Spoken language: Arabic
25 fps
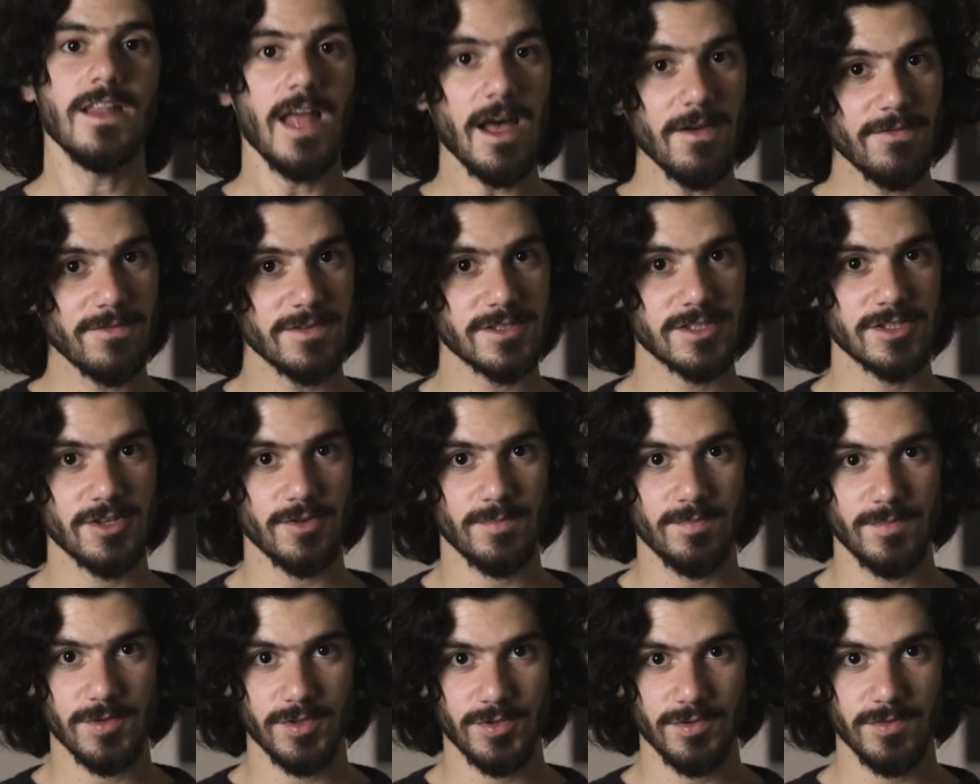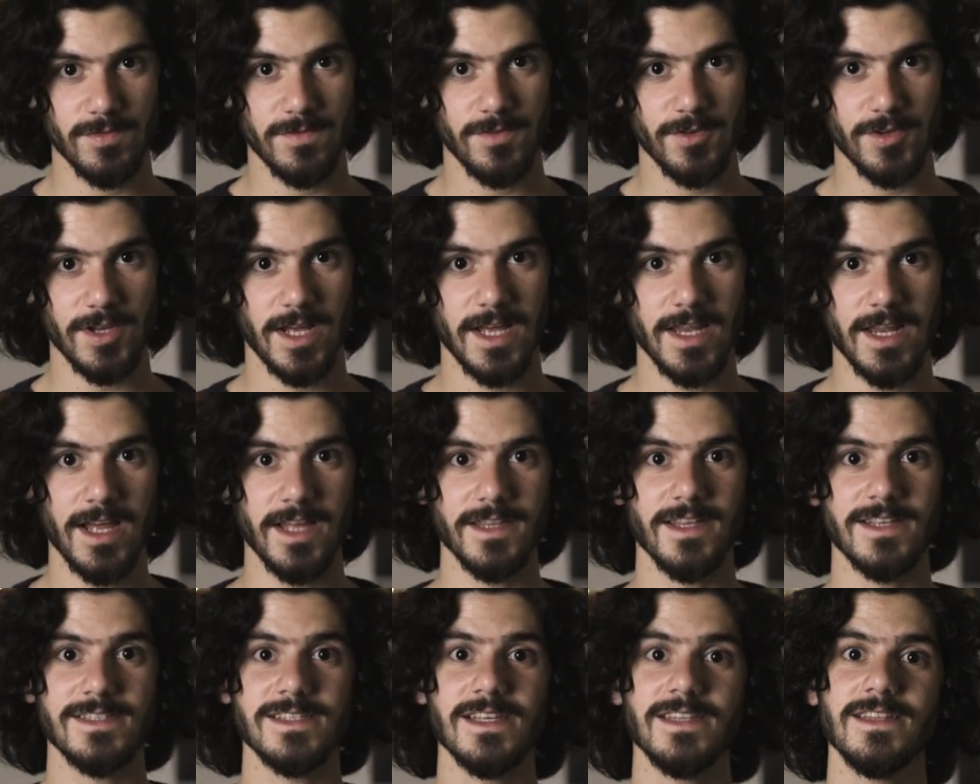اف ستوب بنشوفهم على
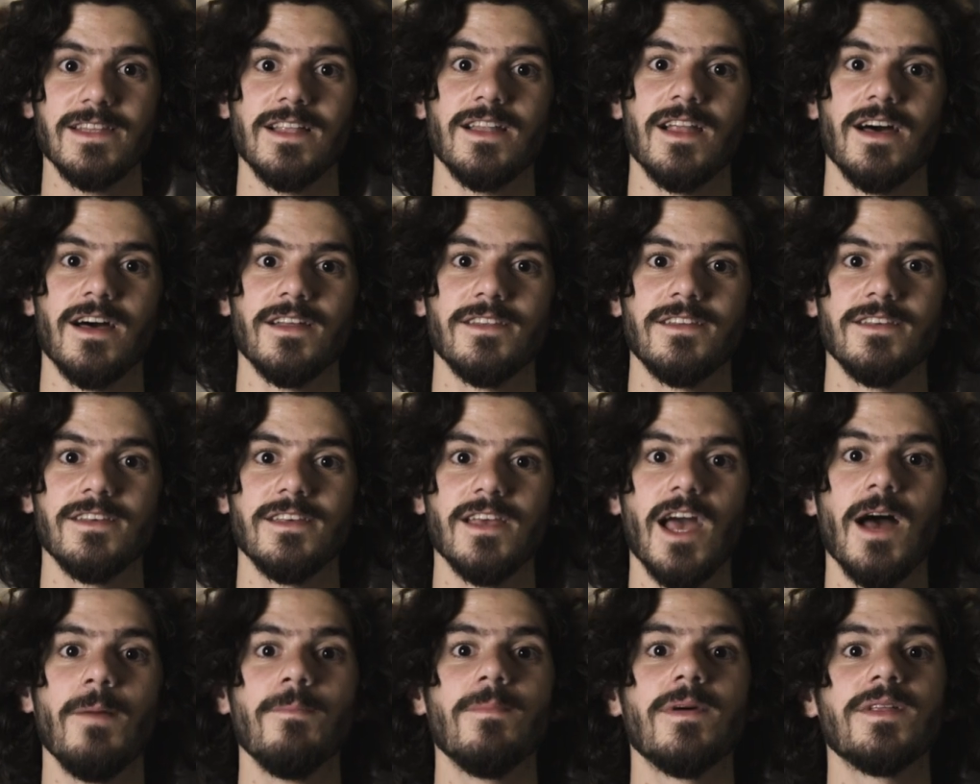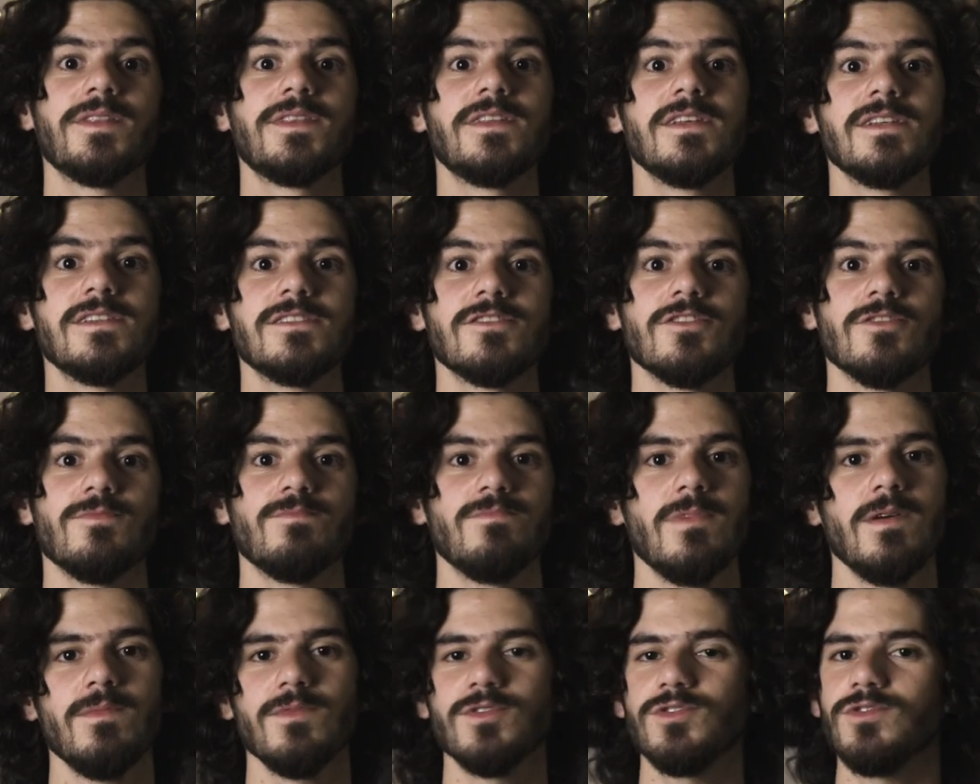عدستنا العادية، اما التي ستوب
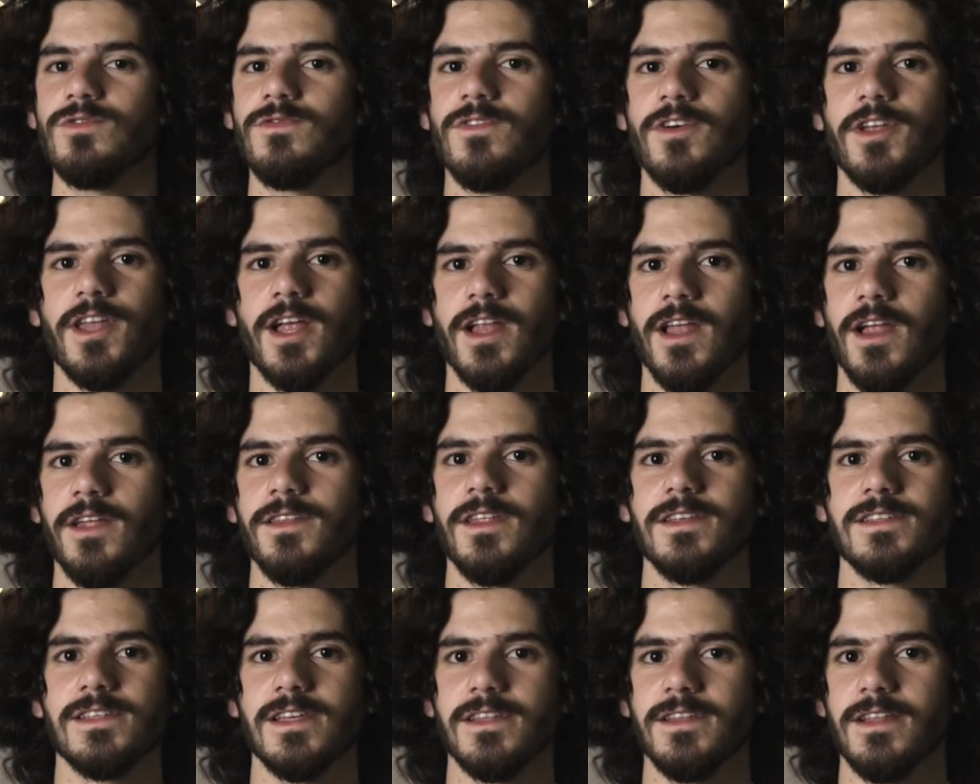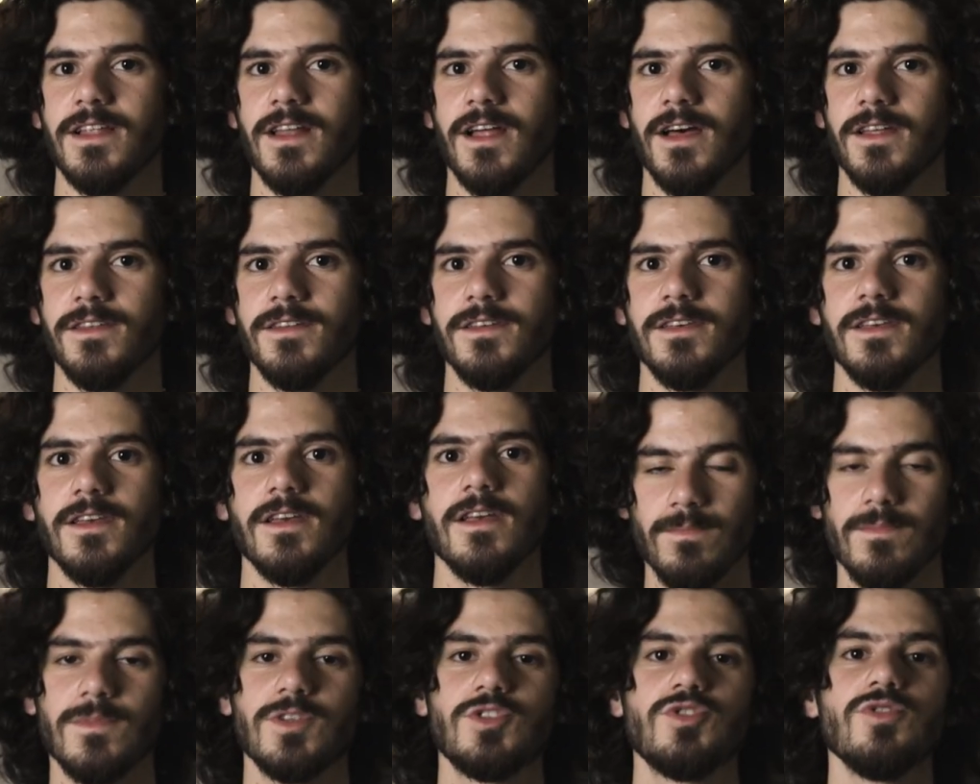ما بنشوفهم على عدستنا العادية،
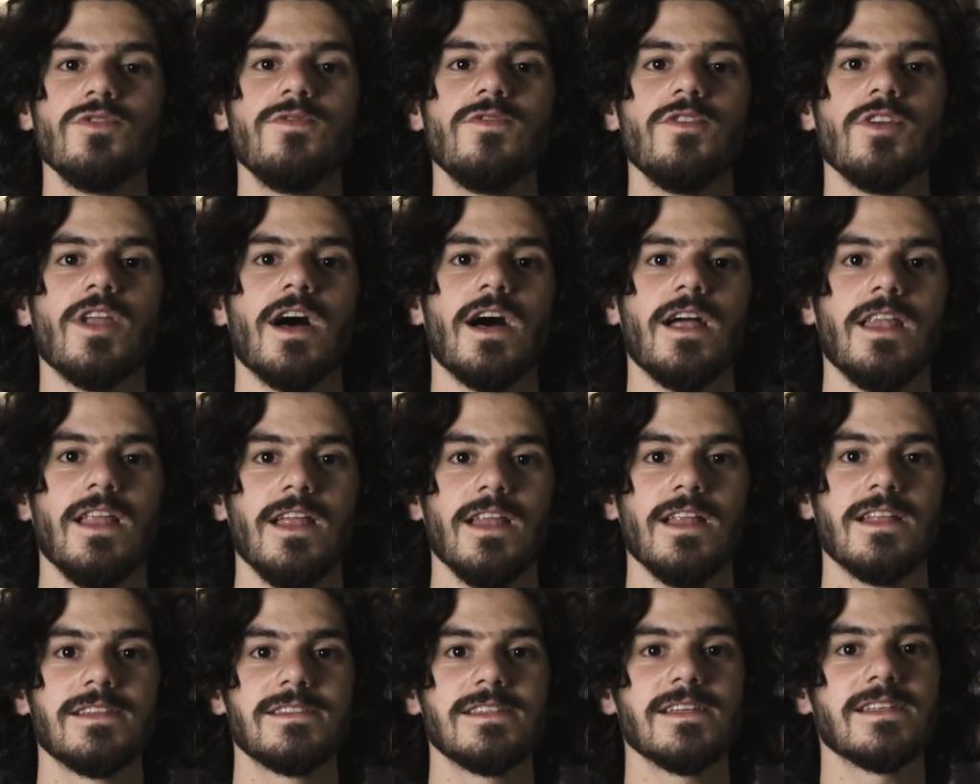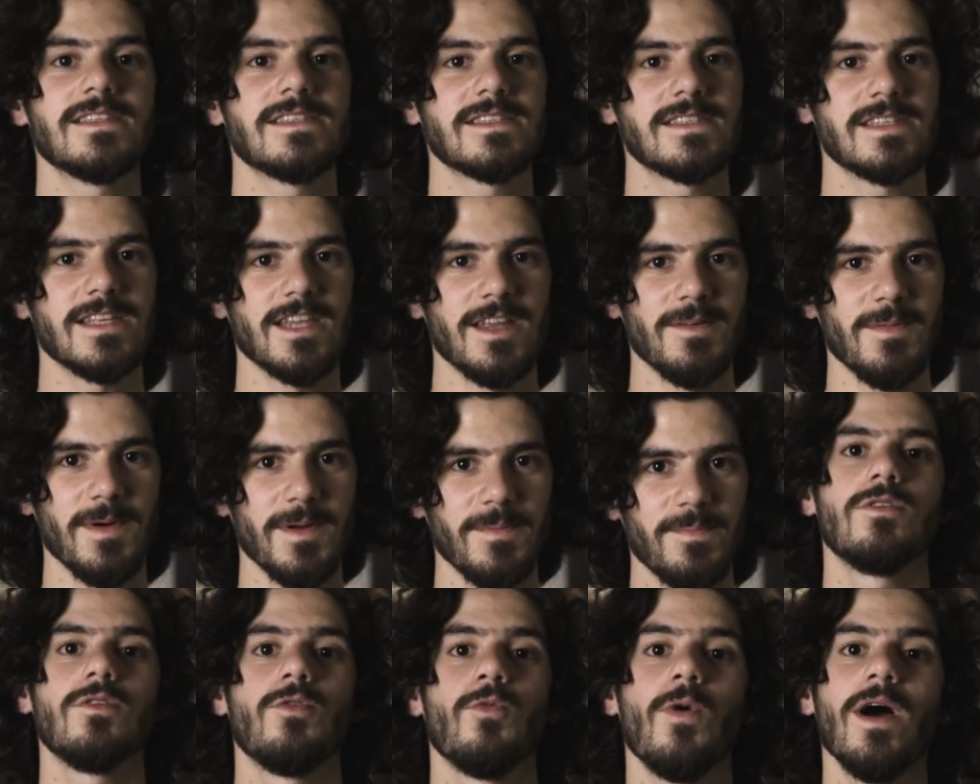بنشوفهم على لنسات السينما،
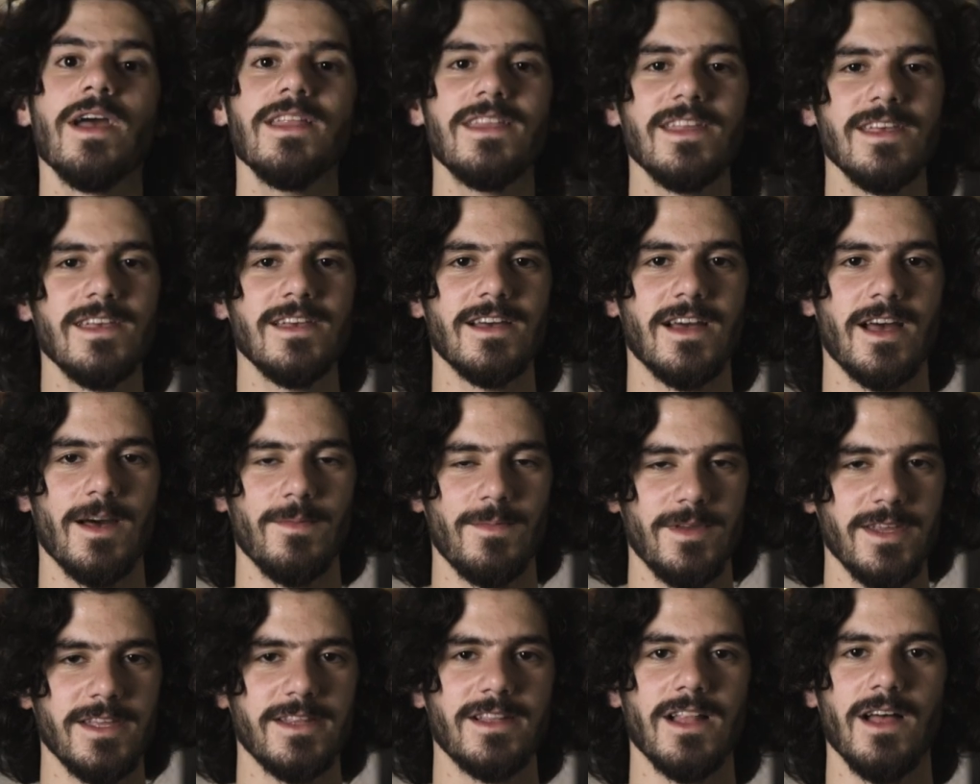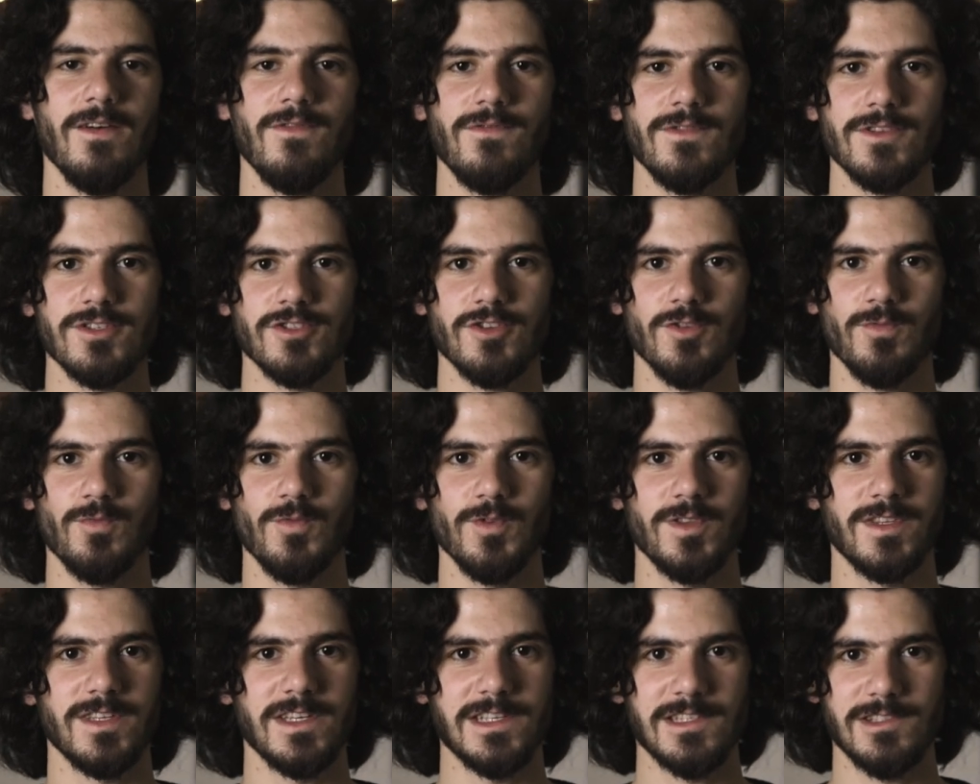وهيدي هي خبرية الاف ستوب والتي